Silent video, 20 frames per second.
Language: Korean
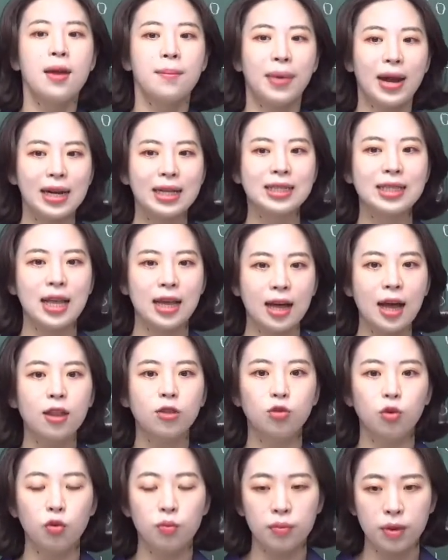발생한
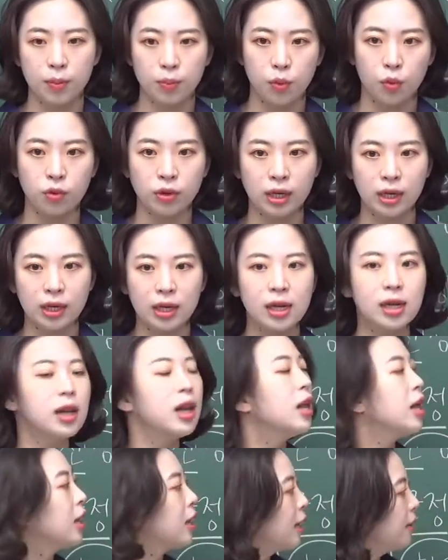농민 봉기를
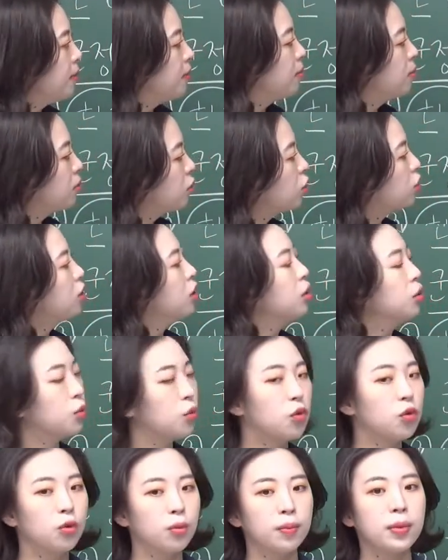임술
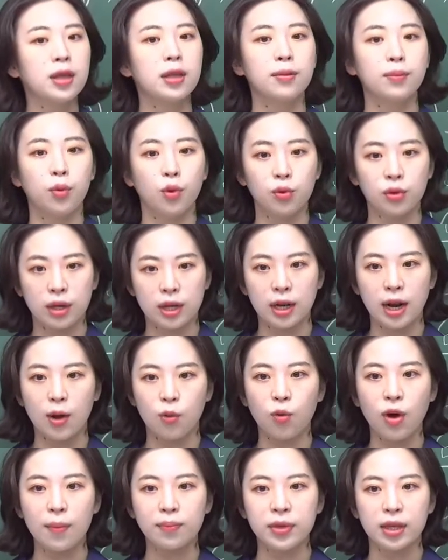농민
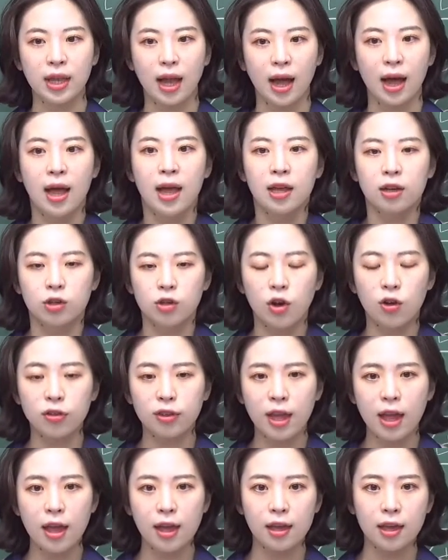봉기라고 합니다.
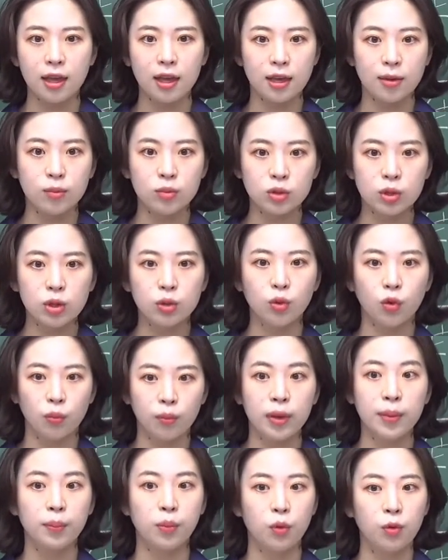그런데 이 임술
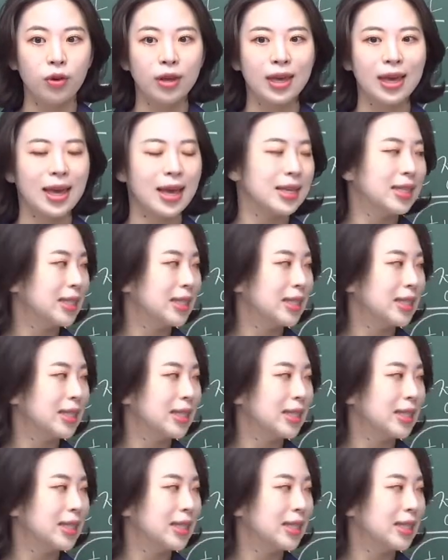농민 봉기의